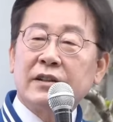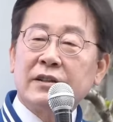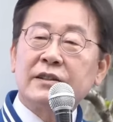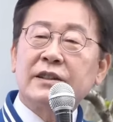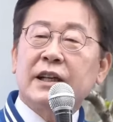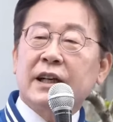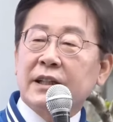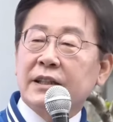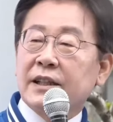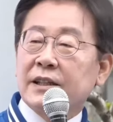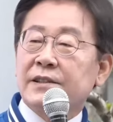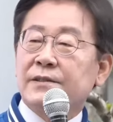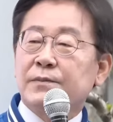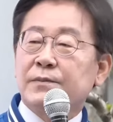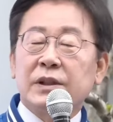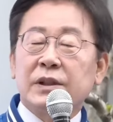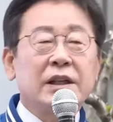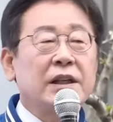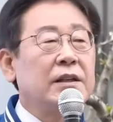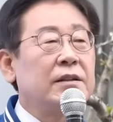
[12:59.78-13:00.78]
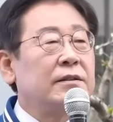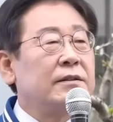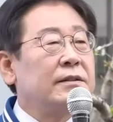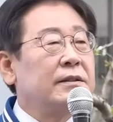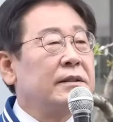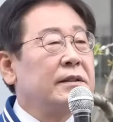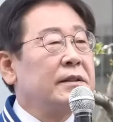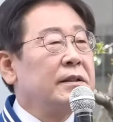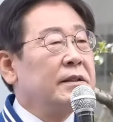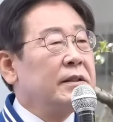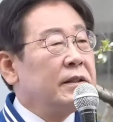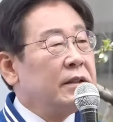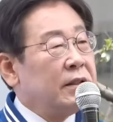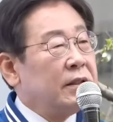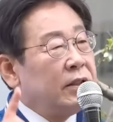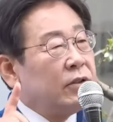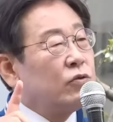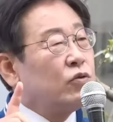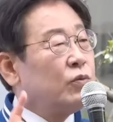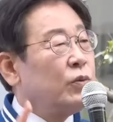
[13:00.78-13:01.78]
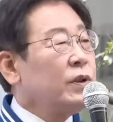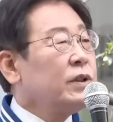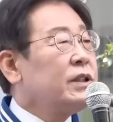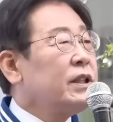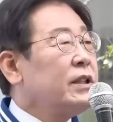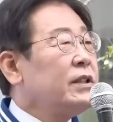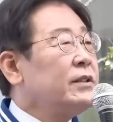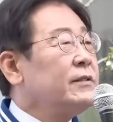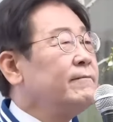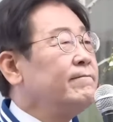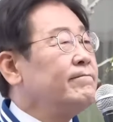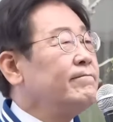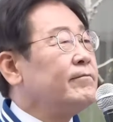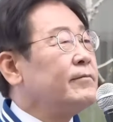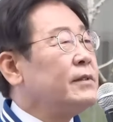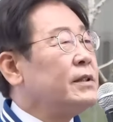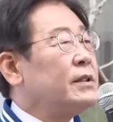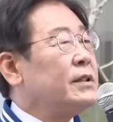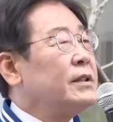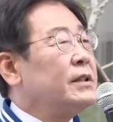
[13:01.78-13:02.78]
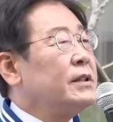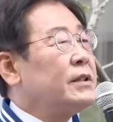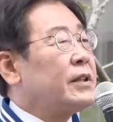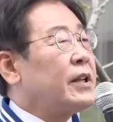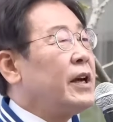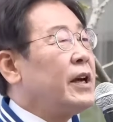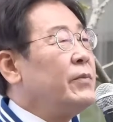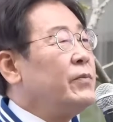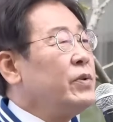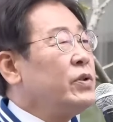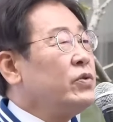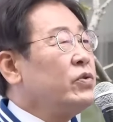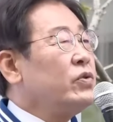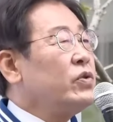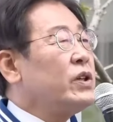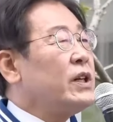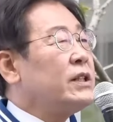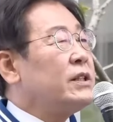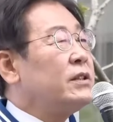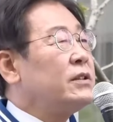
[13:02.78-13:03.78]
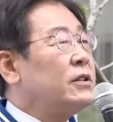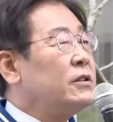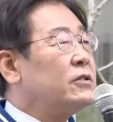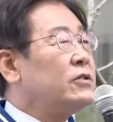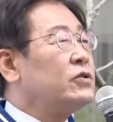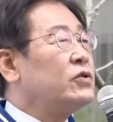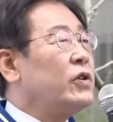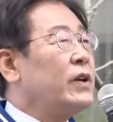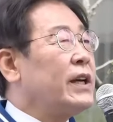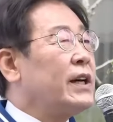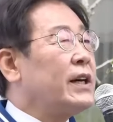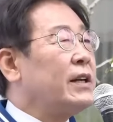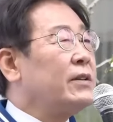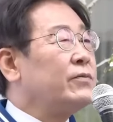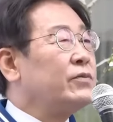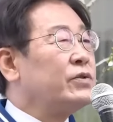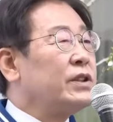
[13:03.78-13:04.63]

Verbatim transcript: 경제가 됐습니다. 두 번째는 대한민국이 가진 특수성이 하나